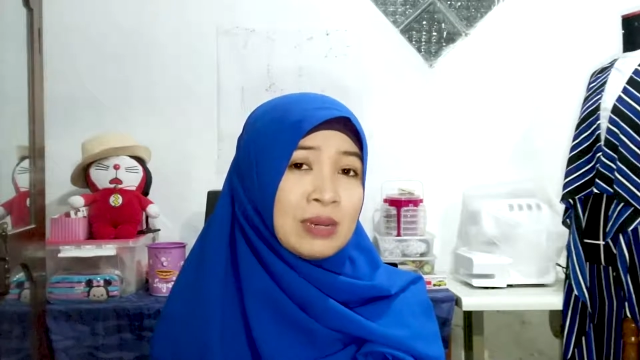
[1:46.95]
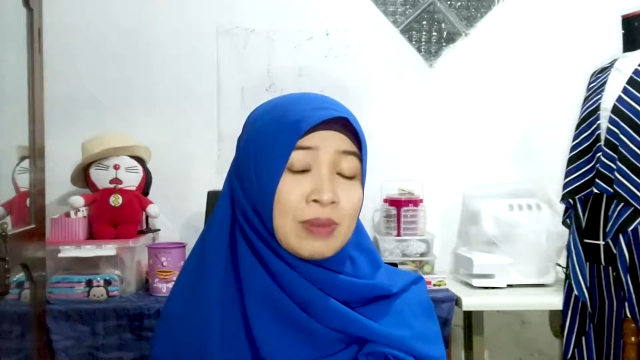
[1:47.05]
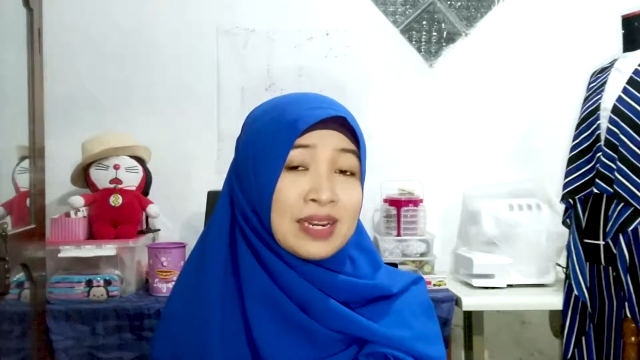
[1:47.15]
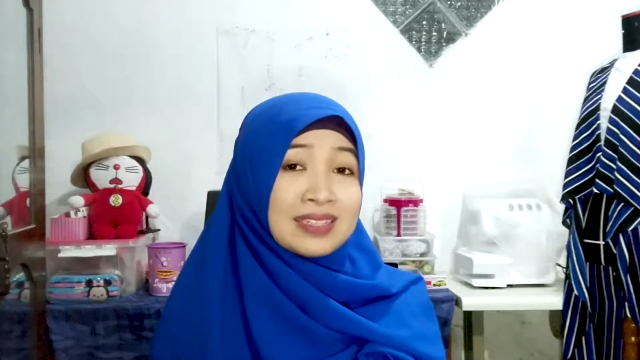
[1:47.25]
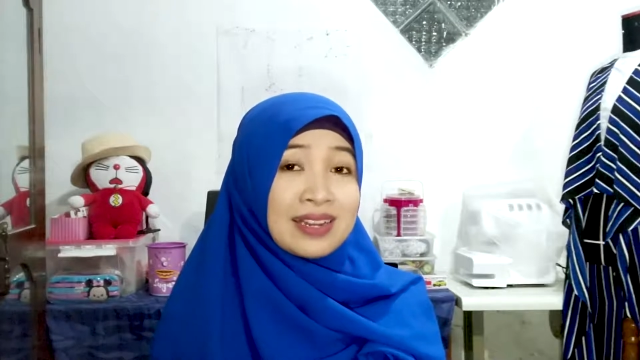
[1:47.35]

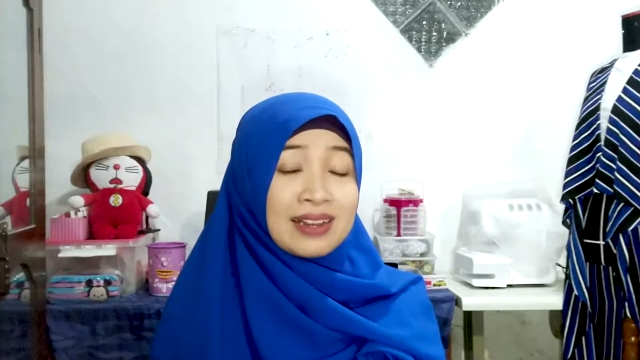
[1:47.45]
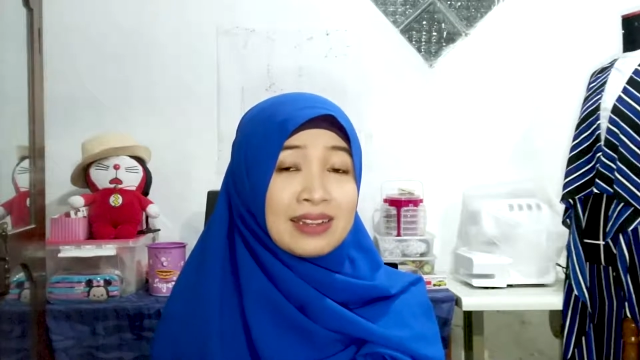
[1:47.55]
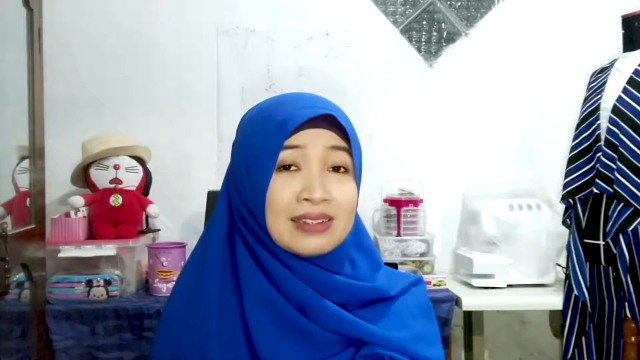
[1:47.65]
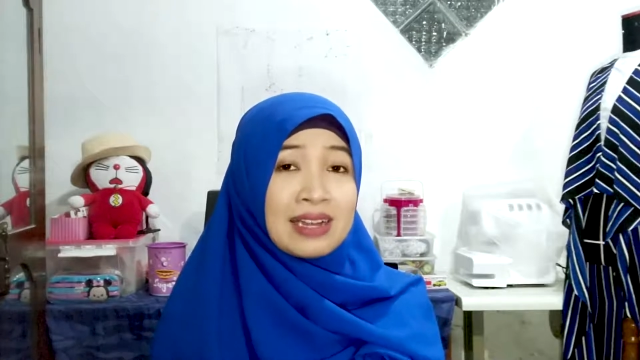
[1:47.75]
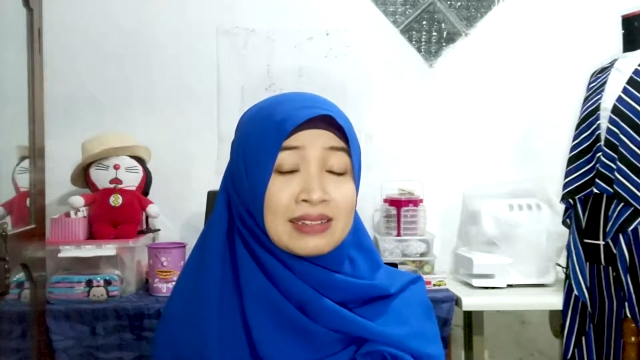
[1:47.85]

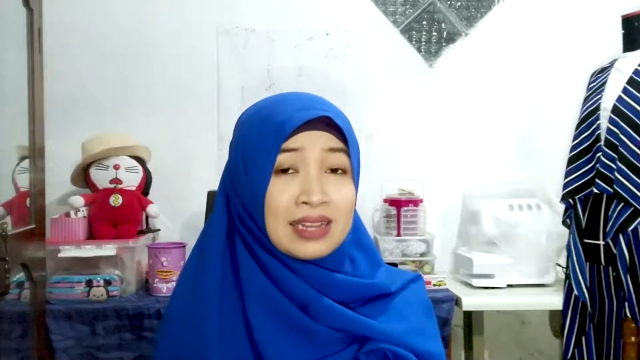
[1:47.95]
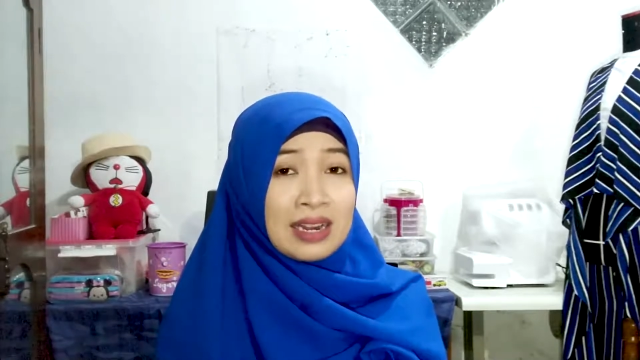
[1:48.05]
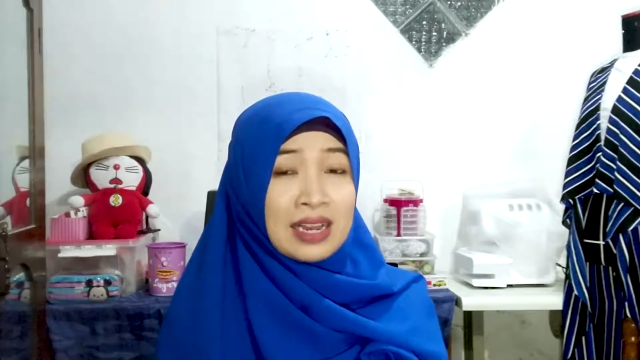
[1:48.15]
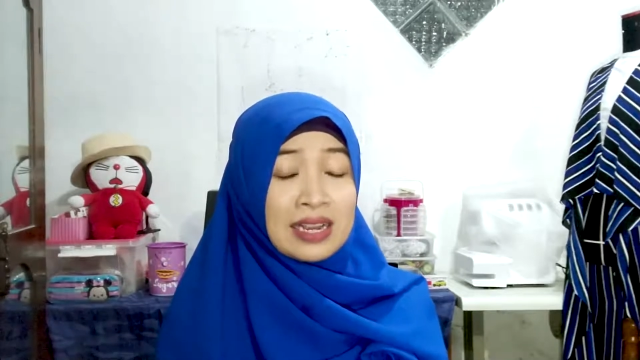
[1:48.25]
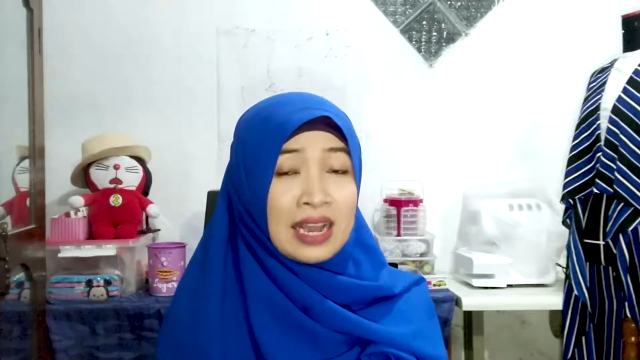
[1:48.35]
Berdasarkan data
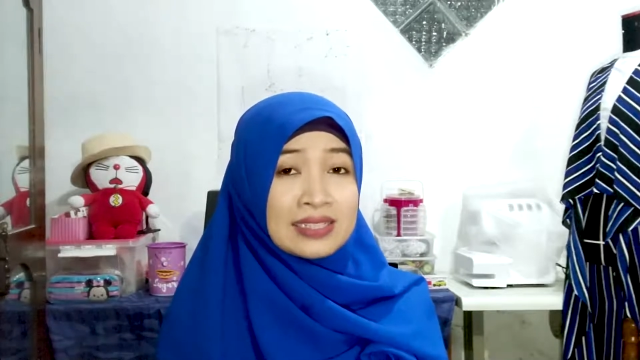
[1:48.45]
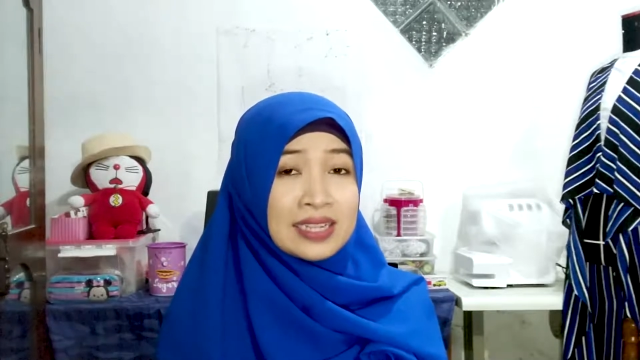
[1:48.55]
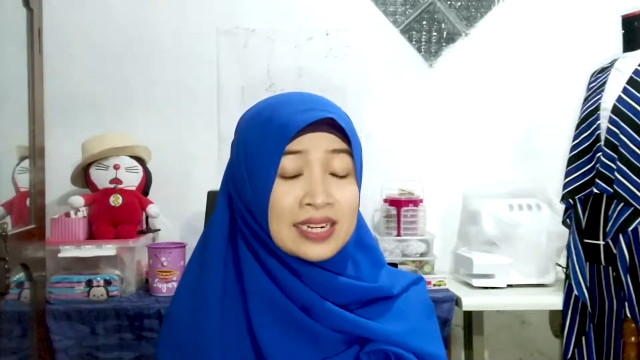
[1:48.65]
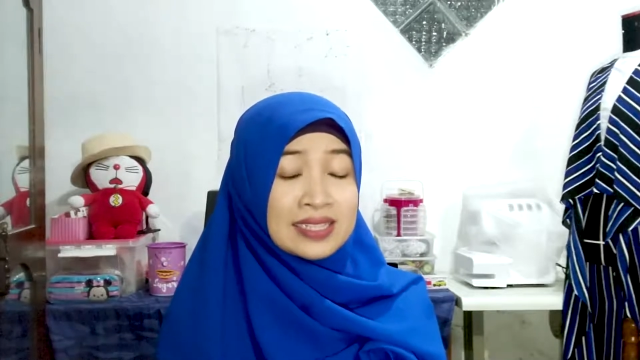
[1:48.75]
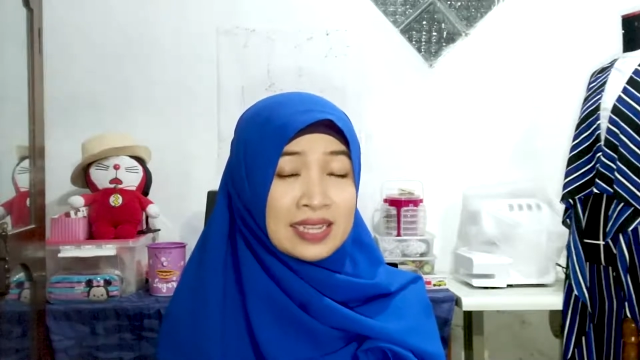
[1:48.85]
dari
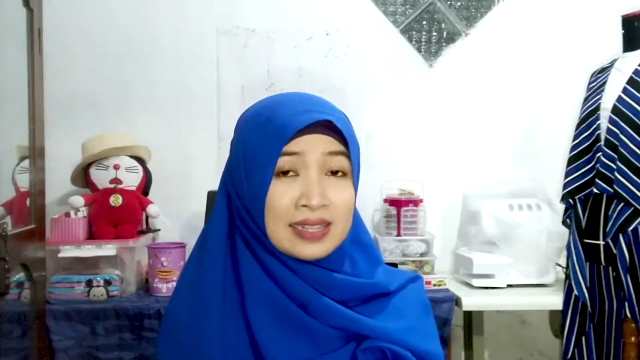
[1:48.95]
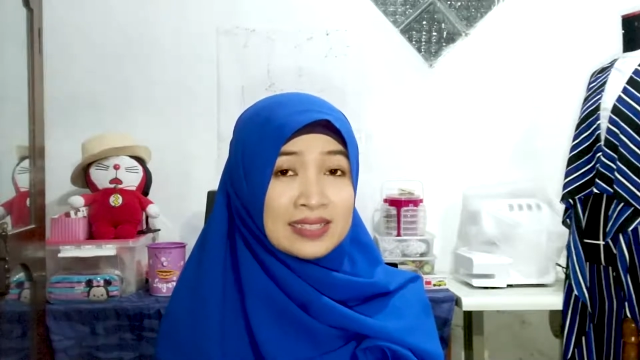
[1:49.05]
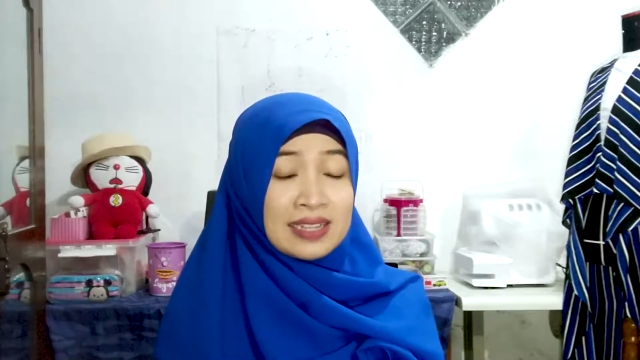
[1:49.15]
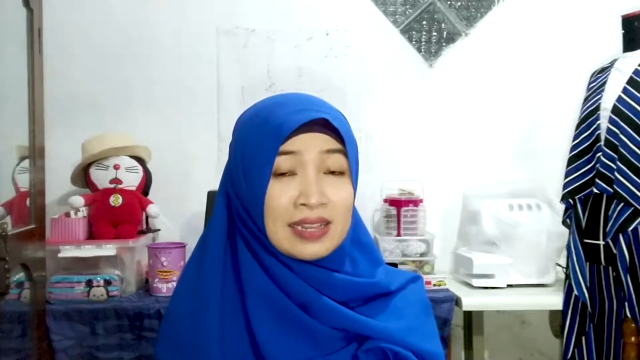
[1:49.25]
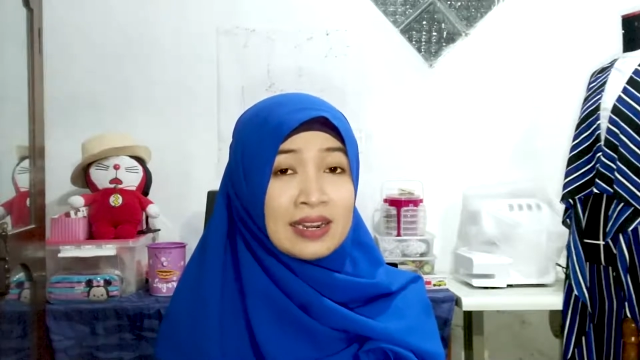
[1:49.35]
hasil riset
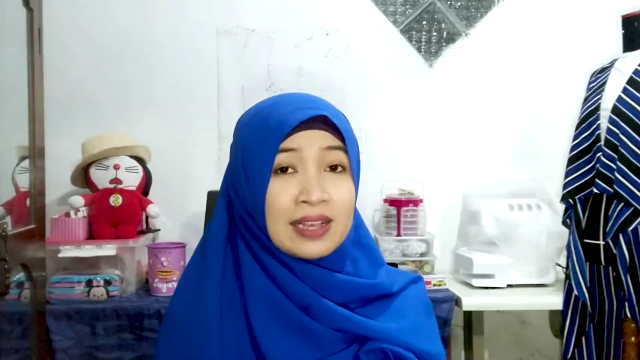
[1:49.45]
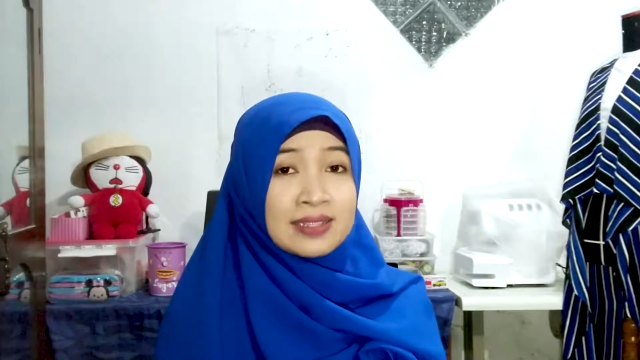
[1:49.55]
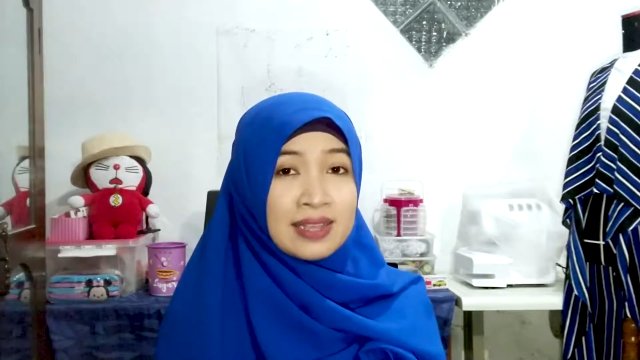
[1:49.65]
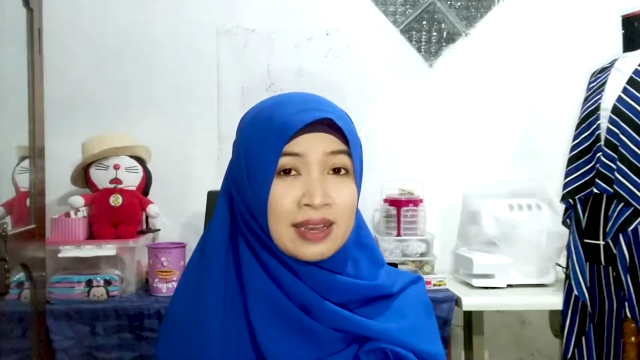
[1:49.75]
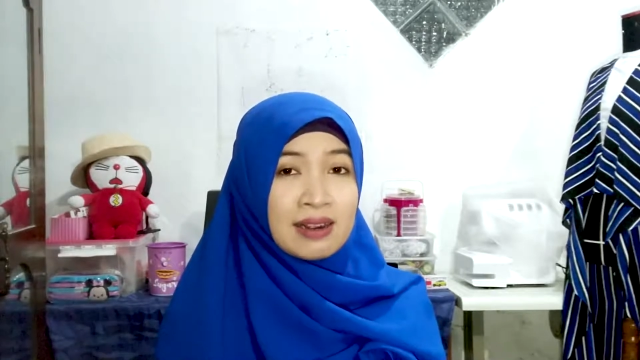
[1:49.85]
kesehatan
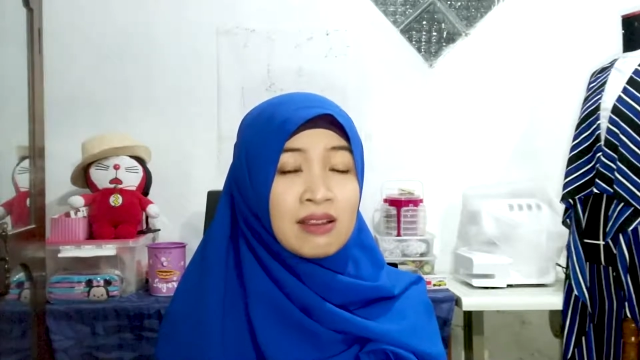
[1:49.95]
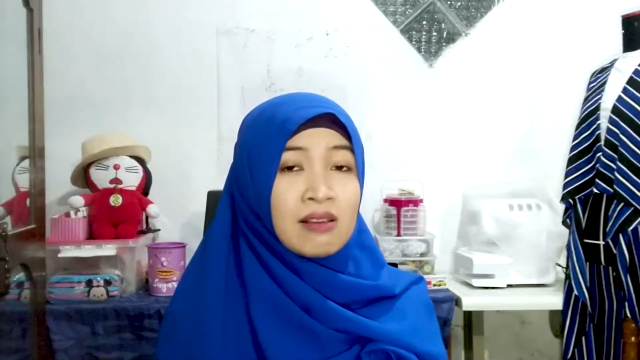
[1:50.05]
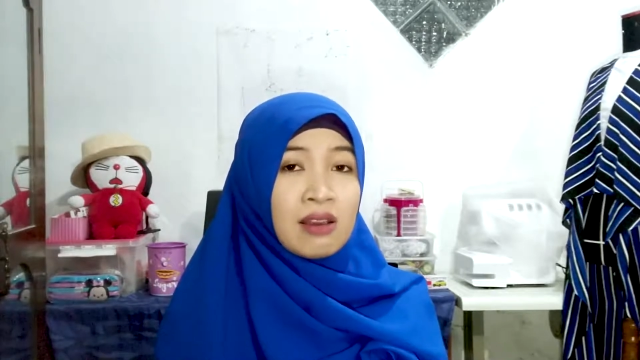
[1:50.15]
dasar